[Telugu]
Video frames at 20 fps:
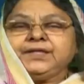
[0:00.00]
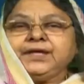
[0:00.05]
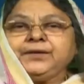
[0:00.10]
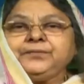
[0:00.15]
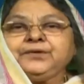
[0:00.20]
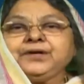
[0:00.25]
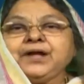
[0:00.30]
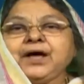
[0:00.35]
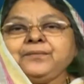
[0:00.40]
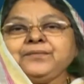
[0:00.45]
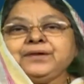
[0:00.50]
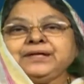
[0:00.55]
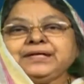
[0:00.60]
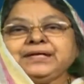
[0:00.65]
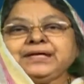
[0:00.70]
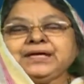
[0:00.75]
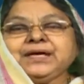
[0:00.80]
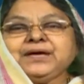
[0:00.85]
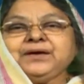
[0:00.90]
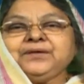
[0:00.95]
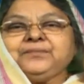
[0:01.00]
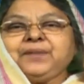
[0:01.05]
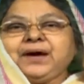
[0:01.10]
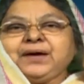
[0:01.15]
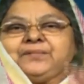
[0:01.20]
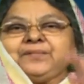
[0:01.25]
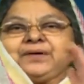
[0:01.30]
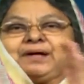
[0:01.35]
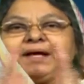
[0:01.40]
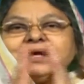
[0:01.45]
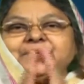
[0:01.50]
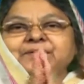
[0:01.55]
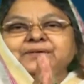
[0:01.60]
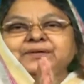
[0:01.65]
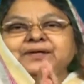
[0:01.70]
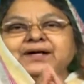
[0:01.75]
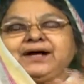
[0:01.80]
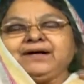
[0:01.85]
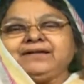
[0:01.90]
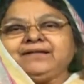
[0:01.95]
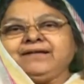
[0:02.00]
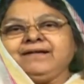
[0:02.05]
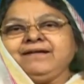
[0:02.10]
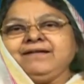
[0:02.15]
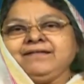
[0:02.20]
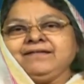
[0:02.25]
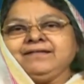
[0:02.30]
దేవుని నామానికి మహిమ కలుగును కాక